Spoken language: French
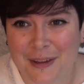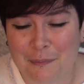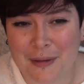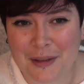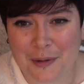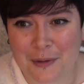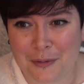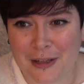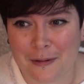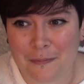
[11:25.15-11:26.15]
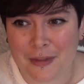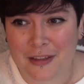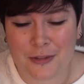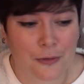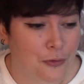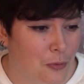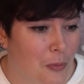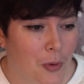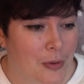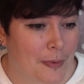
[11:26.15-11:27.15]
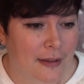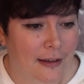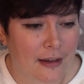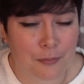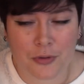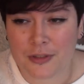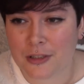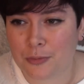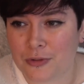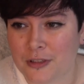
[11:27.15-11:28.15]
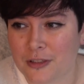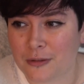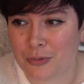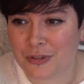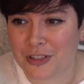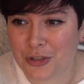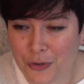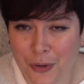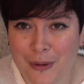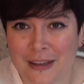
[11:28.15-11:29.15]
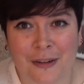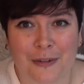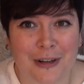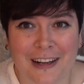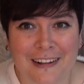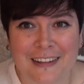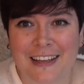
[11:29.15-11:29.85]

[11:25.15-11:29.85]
Mais euh, voilà. Sauf au moment où il pète un câble pour ses, pour ses cheveux, mais euh, voilà.